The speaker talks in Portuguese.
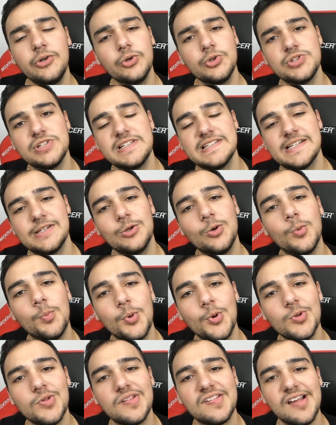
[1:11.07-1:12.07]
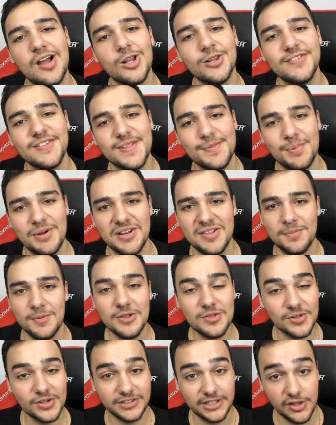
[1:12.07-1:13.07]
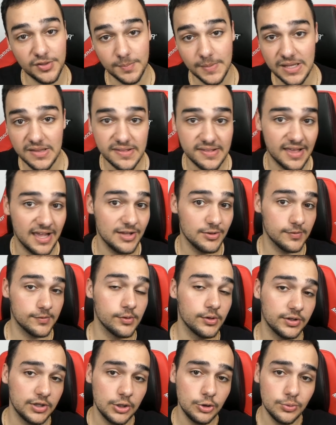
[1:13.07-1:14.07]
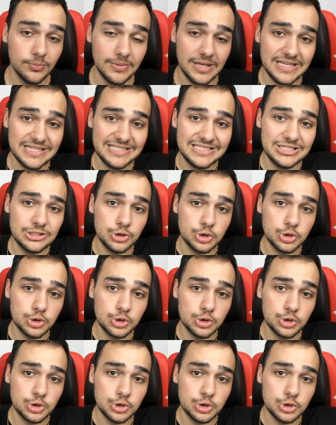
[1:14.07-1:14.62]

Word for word: que utilizando o cupom SAULO você participa de sorteios mensais. O sorteio do mês de